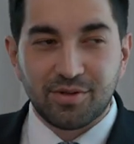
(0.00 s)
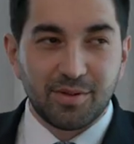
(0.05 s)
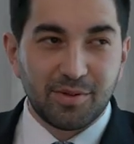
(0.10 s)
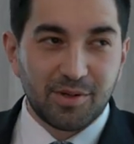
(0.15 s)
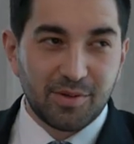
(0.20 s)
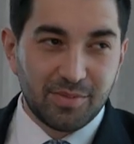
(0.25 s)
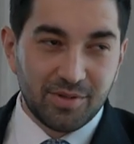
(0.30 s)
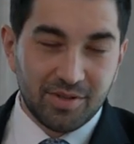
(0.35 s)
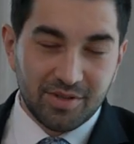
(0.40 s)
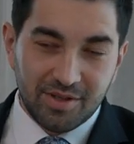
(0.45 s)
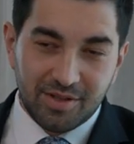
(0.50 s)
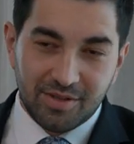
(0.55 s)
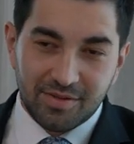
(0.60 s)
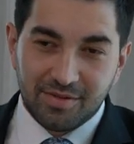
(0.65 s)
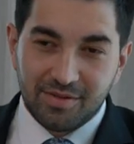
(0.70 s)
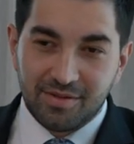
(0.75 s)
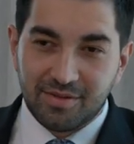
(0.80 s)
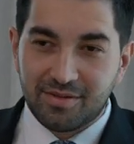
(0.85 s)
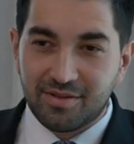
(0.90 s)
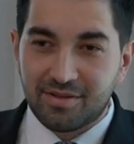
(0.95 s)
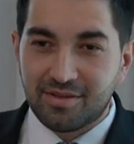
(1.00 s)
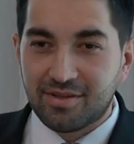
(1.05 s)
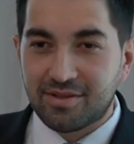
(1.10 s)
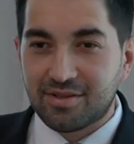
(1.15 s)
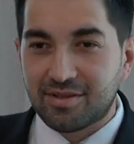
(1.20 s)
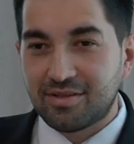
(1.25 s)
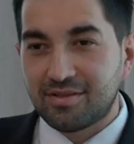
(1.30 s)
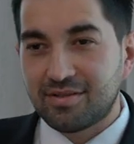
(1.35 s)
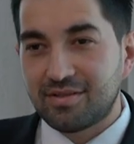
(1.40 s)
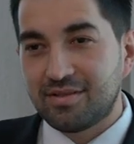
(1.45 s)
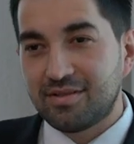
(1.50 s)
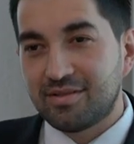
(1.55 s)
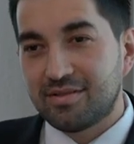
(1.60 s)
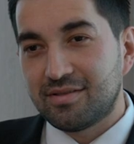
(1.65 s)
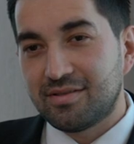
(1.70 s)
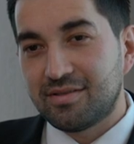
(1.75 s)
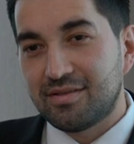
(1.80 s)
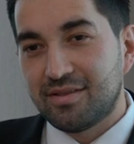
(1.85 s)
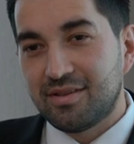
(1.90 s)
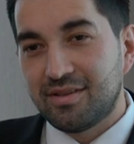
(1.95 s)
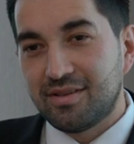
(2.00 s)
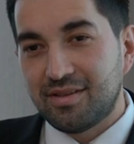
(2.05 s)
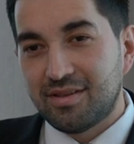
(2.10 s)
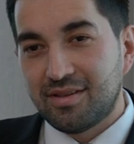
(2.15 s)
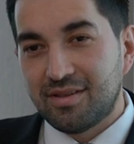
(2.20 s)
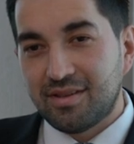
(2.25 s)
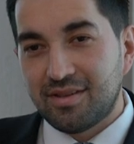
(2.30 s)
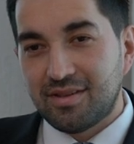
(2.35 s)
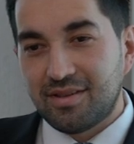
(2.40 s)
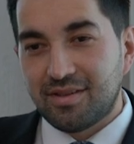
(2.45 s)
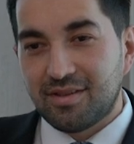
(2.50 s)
добро пожаловать в «Хилтон Ташкент Сити». Спасибо.